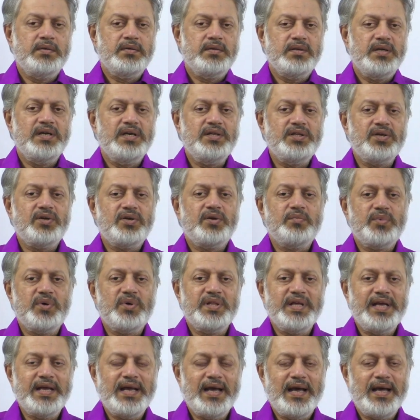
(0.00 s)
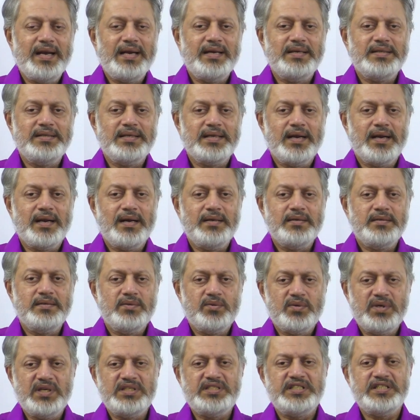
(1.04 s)
எழுந்துக்கும் போதே யாரும் எழுந்துக்கிறான்
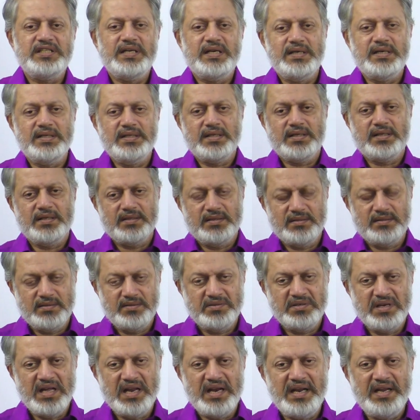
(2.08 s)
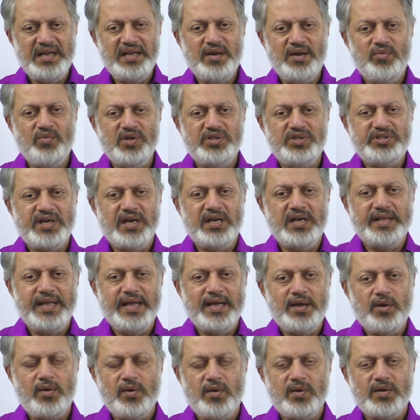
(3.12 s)
உணர்ச்சி தான் எழுந்துக்கிறது நிறைய உணர்ச்சிகள்
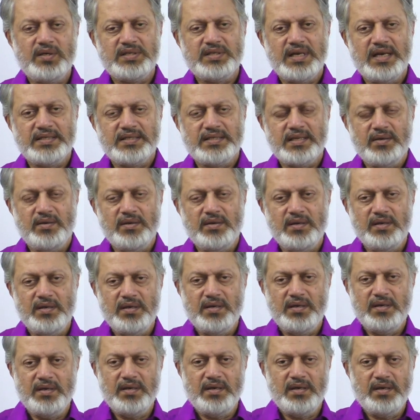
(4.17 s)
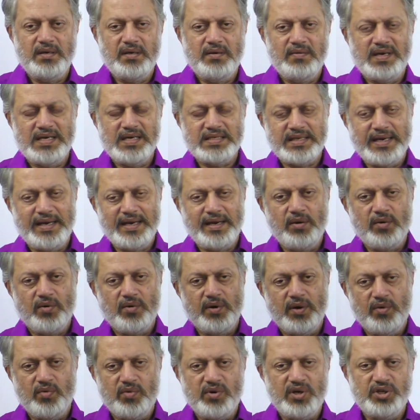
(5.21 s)
தேகலோக சாஸ்திர வாசனைகள்
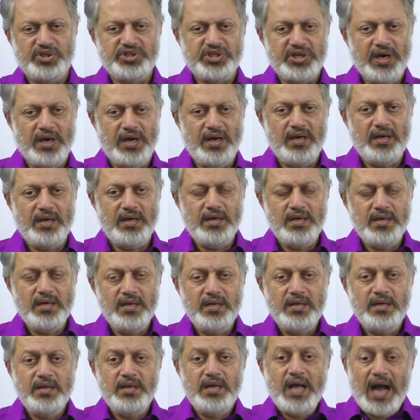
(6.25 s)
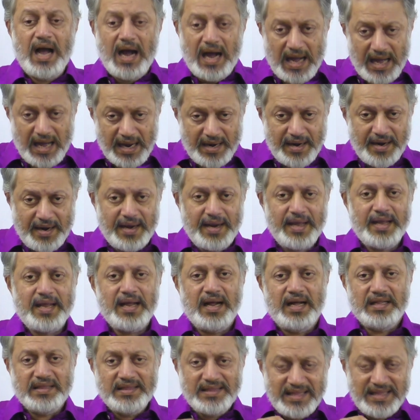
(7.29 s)
கொண்ட உணர்ச்சிகள் அன்றைக்கு
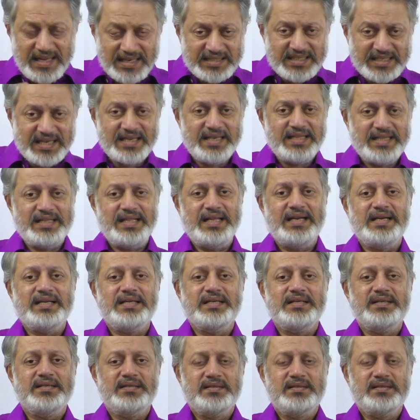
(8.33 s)
அந்த க்ஷணத்திற்கு